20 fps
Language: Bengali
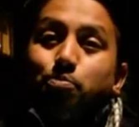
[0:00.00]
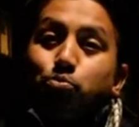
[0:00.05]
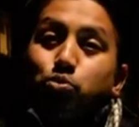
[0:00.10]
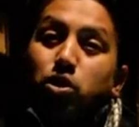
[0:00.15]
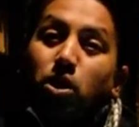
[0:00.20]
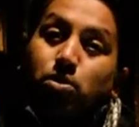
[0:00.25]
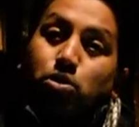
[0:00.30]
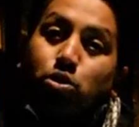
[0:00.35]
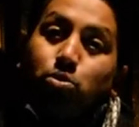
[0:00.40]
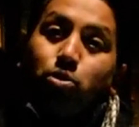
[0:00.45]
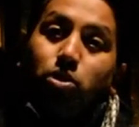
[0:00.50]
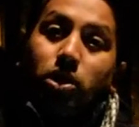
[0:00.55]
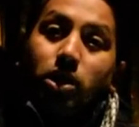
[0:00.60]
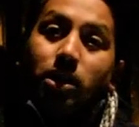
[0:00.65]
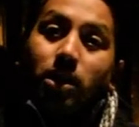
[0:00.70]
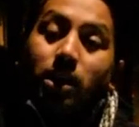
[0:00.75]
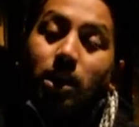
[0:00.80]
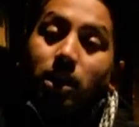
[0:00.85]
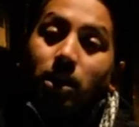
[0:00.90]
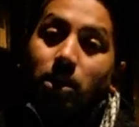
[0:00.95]
সবসময়
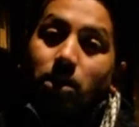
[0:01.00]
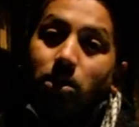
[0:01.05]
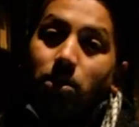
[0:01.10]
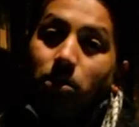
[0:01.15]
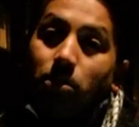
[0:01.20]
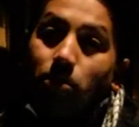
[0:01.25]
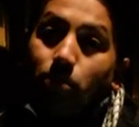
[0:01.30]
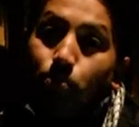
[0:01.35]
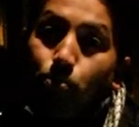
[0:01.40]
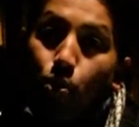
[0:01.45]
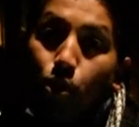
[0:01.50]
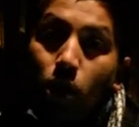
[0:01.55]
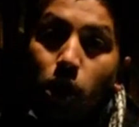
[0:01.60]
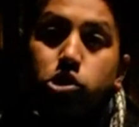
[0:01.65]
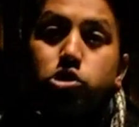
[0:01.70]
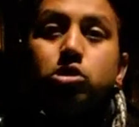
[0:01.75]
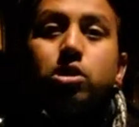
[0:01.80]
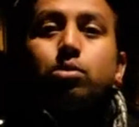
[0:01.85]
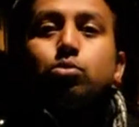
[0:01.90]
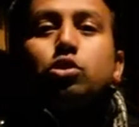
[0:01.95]

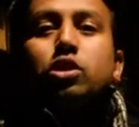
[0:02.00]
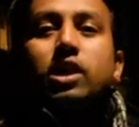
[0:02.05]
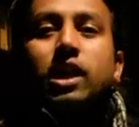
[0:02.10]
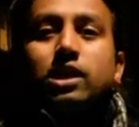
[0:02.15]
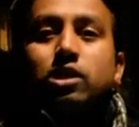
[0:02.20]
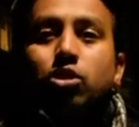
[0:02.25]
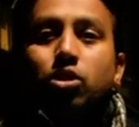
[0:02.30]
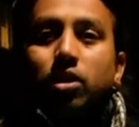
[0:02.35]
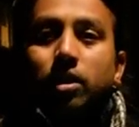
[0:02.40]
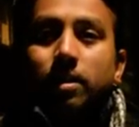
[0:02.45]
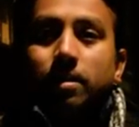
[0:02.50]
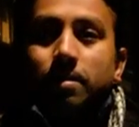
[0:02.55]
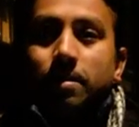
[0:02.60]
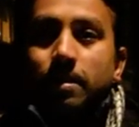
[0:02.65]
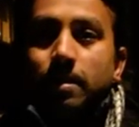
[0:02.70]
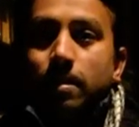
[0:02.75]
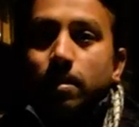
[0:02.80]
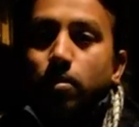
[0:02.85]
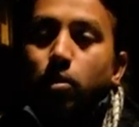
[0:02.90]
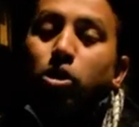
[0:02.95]
পড়াশোনার মধ্যে থাকতে হয়
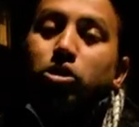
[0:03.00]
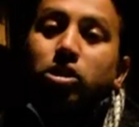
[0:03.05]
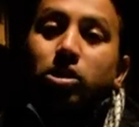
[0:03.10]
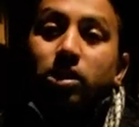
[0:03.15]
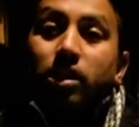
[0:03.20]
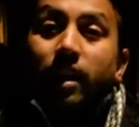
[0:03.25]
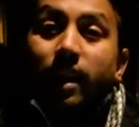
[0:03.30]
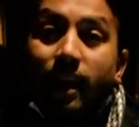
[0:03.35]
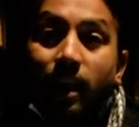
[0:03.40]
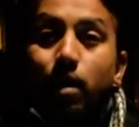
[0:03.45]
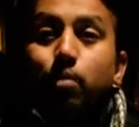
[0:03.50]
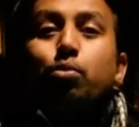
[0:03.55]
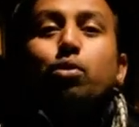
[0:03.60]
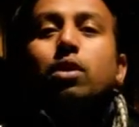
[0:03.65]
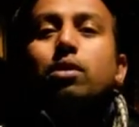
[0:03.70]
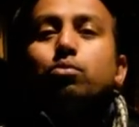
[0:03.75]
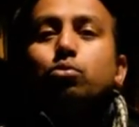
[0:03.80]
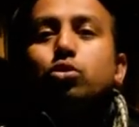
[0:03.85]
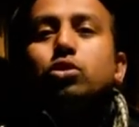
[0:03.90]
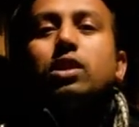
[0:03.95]
অর্থাৎ
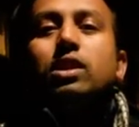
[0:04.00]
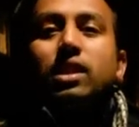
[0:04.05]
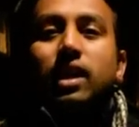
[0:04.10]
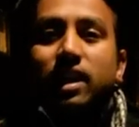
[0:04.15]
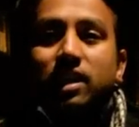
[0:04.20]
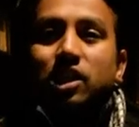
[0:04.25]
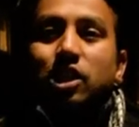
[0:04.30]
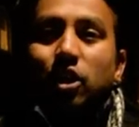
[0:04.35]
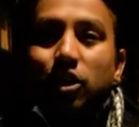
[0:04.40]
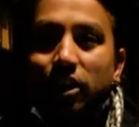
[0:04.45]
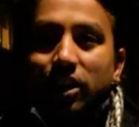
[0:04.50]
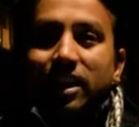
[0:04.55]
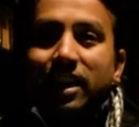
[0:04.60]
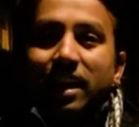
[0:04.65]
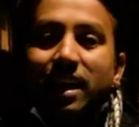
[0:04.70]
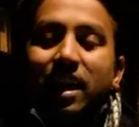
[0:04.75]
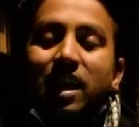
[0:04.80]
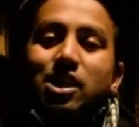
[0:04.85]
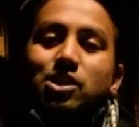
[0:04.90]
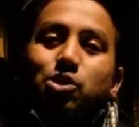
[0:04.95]
লেখাপড়ার মধ্যে থাকতে হয়
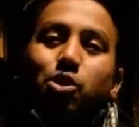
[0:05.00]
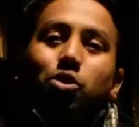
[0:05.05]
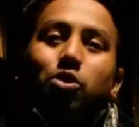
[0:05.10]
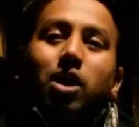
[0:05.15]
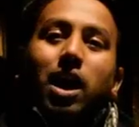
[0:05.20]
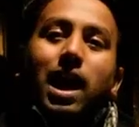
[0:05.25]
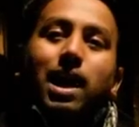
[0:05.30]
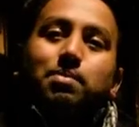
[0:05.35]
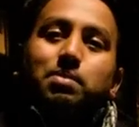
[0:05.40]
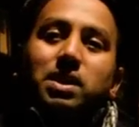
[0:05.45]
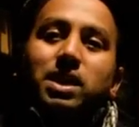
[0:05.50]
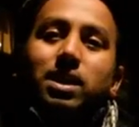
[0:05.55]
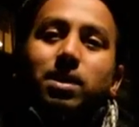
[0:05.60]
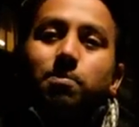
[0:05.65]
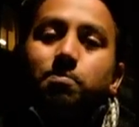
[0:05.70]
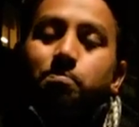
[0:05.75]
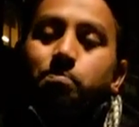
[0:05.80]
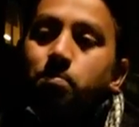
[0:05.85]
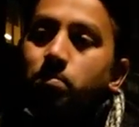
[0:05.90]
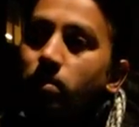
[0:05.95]
সো আমি
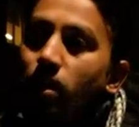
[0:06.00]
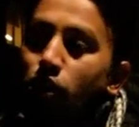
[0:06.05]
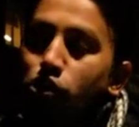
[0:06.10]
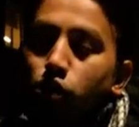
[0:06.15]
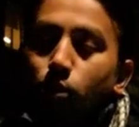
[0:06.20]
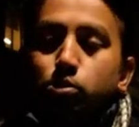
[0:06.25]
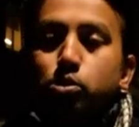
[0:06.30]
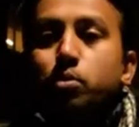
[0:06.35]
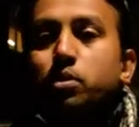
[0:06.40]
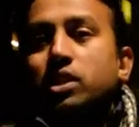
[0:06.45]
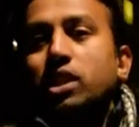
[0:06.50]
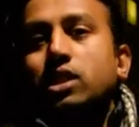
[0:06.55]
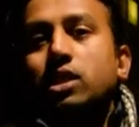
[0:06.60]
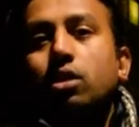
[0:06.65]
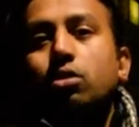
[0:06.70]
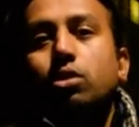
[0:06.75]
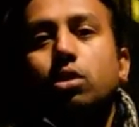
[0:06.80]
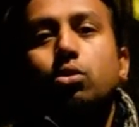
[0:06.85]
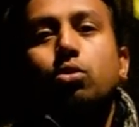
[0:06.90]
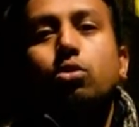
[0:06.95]
সবসময় চেষ্টা
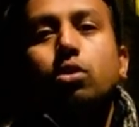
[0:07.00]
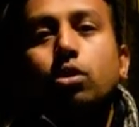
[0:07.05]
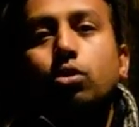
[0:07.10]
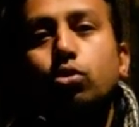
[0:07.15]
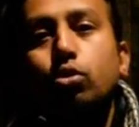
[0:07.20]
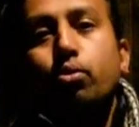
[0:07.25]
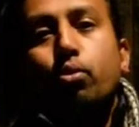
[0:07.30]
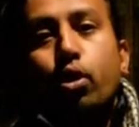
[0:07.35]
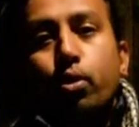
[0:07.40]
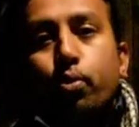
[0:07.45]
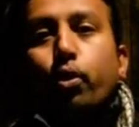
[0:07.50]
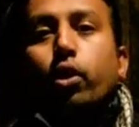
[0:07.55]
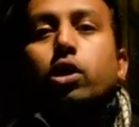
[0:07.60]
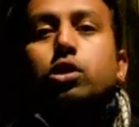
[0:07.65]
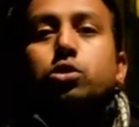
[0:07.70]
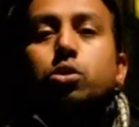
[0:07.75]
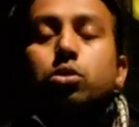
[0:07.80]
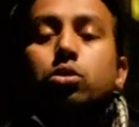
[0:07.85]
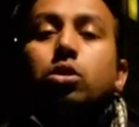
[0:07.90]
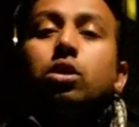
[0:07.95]
করি কোনো না কোনো বই পড়ার
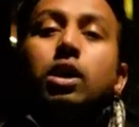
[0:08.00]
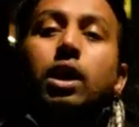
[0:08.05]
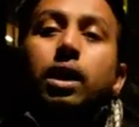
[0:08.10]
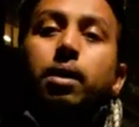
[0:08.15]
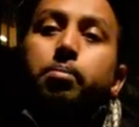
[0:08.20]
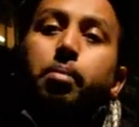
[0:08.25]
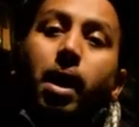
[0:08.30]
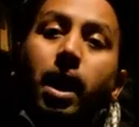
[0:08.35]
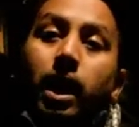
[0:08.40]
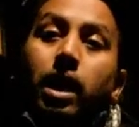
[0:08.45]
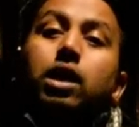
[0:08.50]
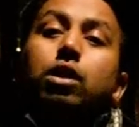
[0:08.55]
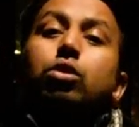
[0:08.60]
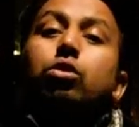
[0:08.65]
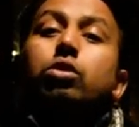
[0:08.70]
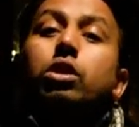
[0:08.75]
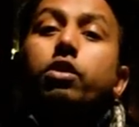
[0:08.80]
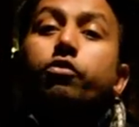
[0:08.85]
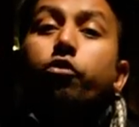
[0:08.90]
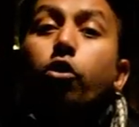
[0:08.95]
জন্য বা
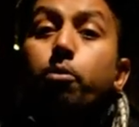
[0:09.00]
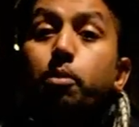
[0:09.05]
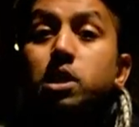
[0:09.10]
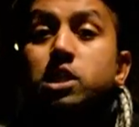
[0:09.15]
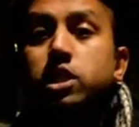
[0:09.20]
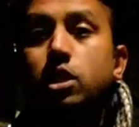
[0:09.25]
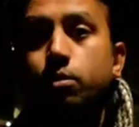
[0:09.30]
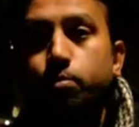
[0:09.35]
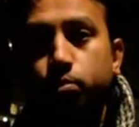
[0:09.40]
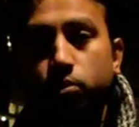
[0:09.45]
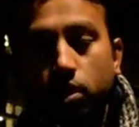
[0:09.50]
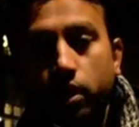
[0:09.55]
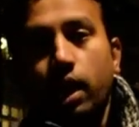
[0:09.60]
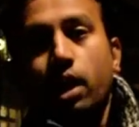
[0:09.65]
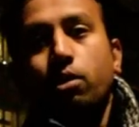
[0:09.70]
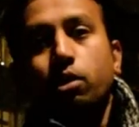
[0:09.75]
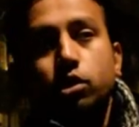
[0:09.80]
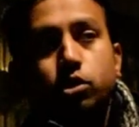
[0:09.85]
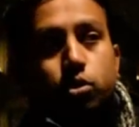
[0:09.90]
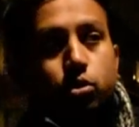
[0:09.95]
কোনো ইনফরমেশন
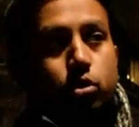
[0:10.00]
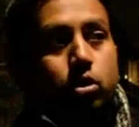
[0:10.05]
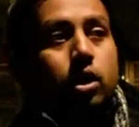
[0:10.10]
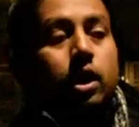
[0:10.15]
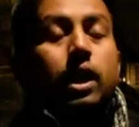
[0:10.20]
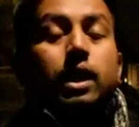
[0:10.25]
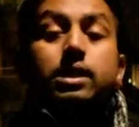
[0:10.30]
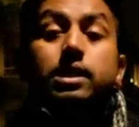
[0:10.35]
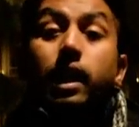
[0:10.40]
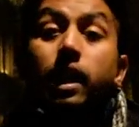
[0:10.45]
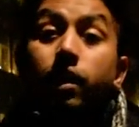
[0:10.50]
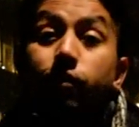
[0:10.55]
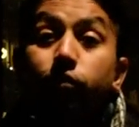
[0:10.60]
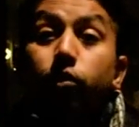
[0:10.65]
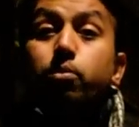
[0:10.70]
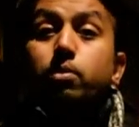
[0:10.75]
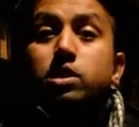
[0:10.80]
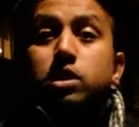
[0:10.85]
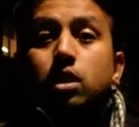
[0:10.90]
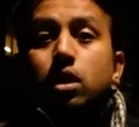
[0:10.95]
নেওয়ার জন্য যে
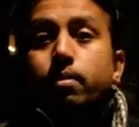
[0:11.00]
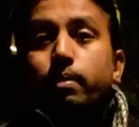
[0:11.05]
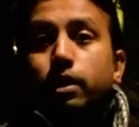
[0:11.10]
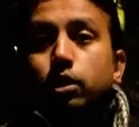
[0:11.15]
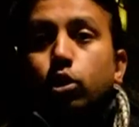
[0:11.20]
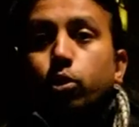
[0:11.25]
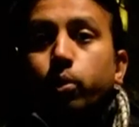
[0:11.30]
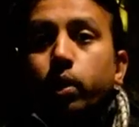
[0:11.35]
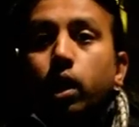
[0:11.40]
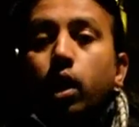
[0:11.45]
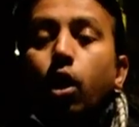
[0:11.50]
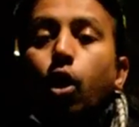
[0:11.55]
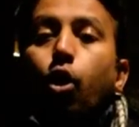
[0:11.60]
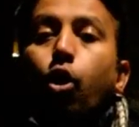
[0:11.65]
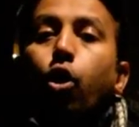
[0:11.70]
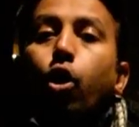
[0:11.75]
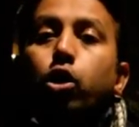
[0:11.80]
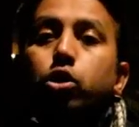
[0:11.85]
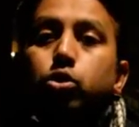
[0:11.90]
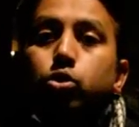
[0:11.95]
ইনফরমেশনের মাধ্যমে
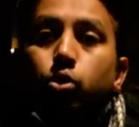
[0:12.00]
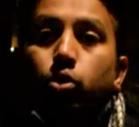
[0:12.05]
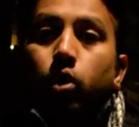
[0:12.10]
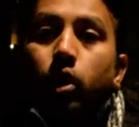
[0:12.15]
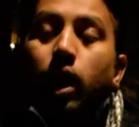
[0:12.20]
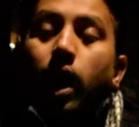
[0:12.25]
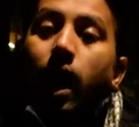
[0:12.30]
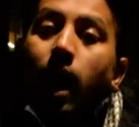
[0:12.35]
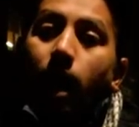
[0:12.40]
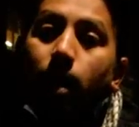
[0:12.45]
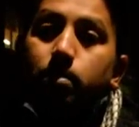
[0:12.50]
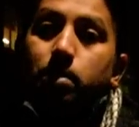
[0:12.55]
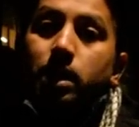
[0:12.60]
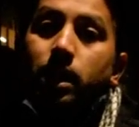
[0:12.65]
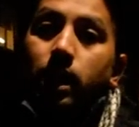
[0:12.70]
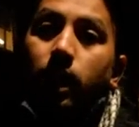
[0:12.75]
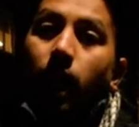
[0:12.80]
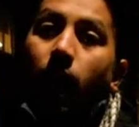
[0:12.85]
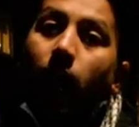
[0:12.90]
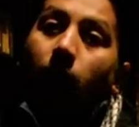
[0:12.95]
হয়তো আমি
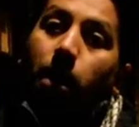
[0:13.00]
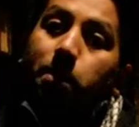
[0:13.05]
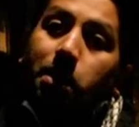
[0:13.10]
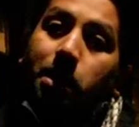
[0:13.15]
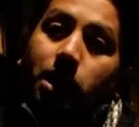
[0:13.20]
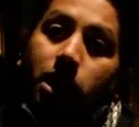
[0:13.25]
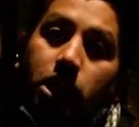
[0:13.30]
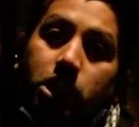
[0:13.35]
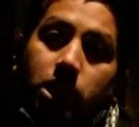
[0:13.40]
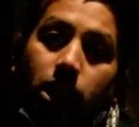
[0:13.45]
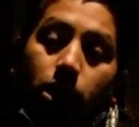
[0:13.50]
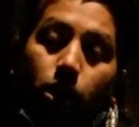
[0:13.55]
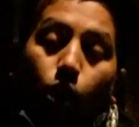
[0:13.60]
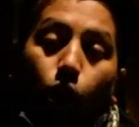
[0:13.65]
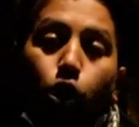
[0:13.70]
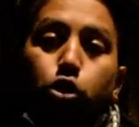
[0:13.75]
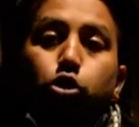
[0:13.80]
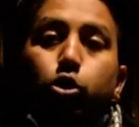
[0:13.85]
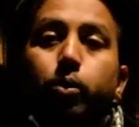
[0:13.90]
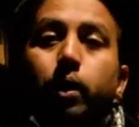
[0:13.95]
আমার নিজের
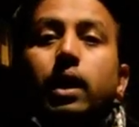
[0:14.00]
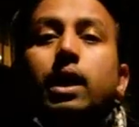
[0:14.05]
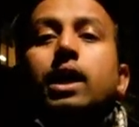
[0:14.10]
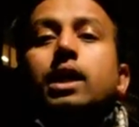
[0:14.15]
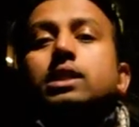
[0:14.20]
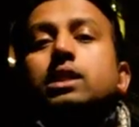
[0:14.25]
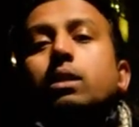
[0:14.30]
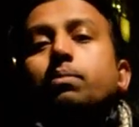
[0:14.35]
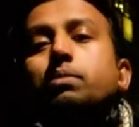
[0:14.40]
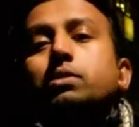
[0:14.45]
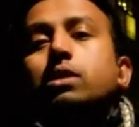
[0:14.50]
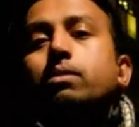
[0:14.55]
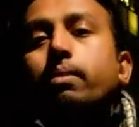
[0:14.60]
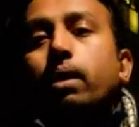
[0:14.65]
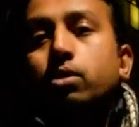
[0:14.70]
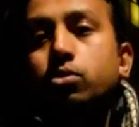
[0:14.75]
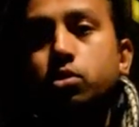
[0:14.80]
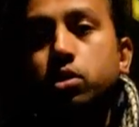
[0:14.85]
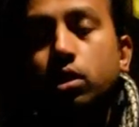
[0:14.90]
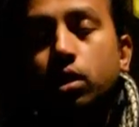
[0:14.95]
অথবা চারপাশের
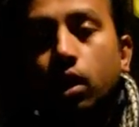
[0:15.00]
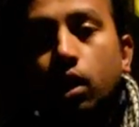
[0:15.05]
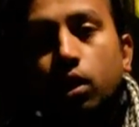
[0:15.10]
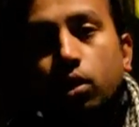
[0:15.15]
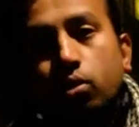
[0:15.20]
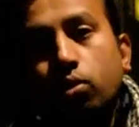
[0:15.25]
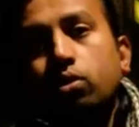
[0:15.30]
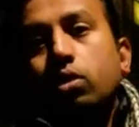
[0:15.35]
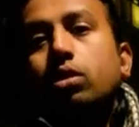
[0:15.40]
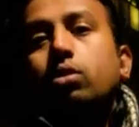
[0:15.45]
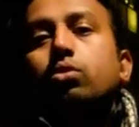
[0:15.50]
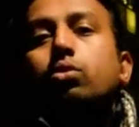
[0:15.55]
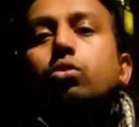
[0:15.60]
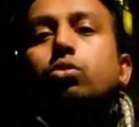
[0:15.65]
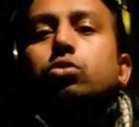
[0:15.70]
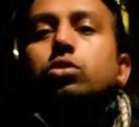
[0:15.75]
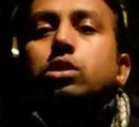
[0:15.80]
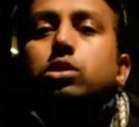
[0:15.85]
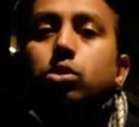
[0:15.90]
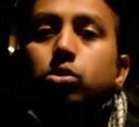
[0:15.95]
মানুষের কোনো না কোনো
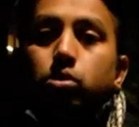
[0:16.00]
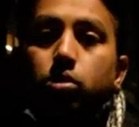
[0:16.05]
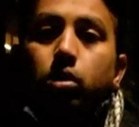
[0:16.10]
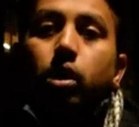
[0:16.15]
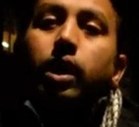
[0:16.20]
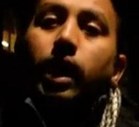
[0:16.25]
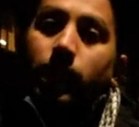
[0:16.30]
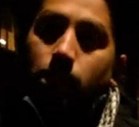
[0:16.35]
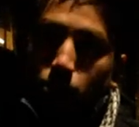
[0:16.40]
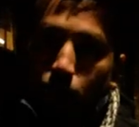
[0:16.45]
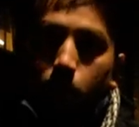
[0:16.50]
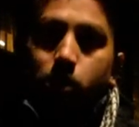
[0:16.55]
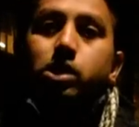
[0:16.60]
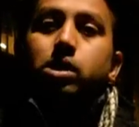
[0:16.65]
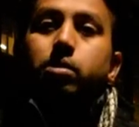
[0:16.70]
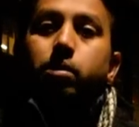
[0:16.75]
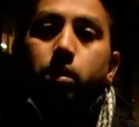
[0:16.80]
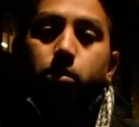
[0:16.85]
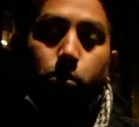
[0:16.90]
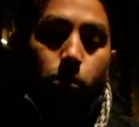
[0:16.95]
উন্নতির জন্য কাজ করে
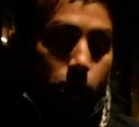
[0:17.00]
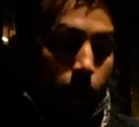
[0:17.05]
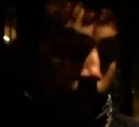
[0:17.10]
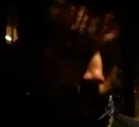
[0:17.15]
যেতে পারবো